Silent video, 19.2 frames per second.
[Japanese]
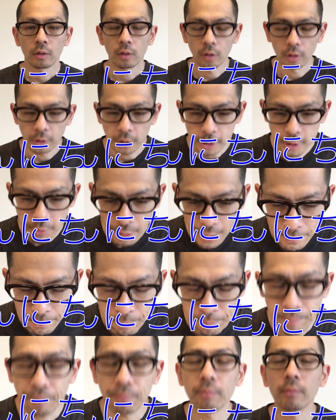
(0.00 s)
こんにち
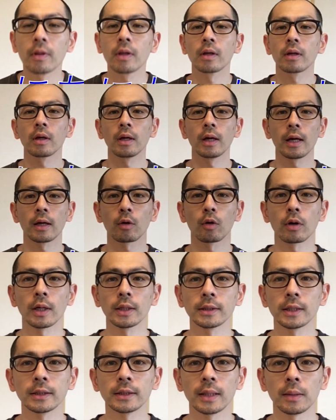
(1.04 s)
は、股
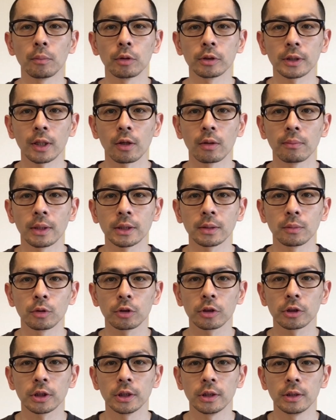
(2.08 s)
関節専門サロン松
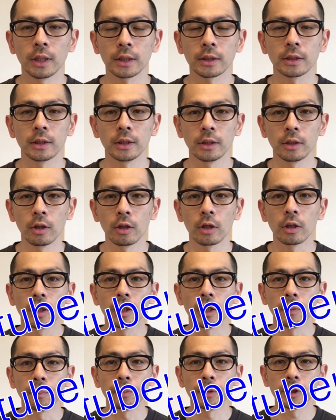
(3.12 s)
本新厚院の
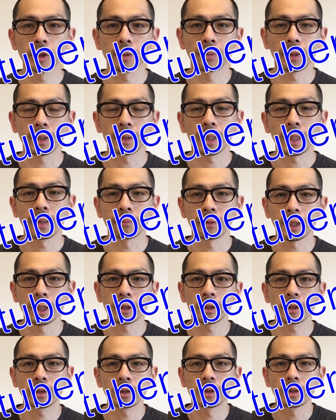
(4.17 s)
ヒップチューバー田山で
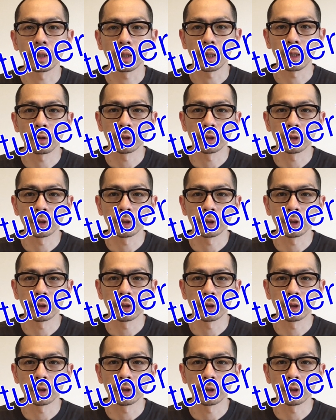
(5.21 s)
す、